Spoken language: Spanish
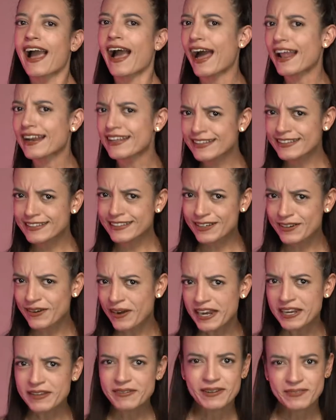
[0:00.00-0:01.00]
Alguien dijo
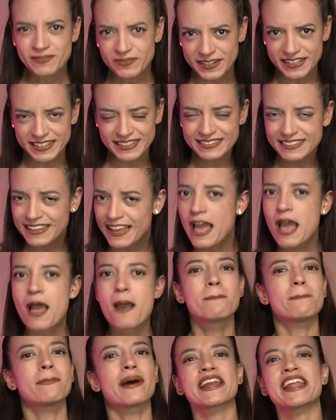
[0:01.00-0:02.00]
Animal Print,
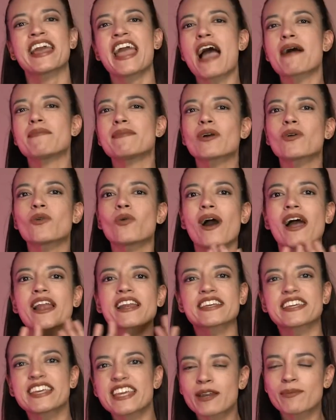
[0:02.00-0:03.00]
Mane ama
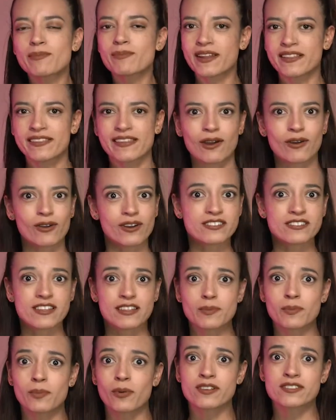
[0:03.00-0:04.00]
cualquier prenda con este
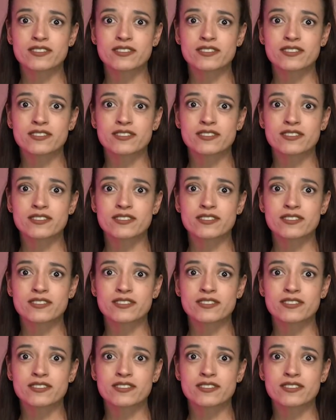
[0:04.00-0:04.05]
tipo de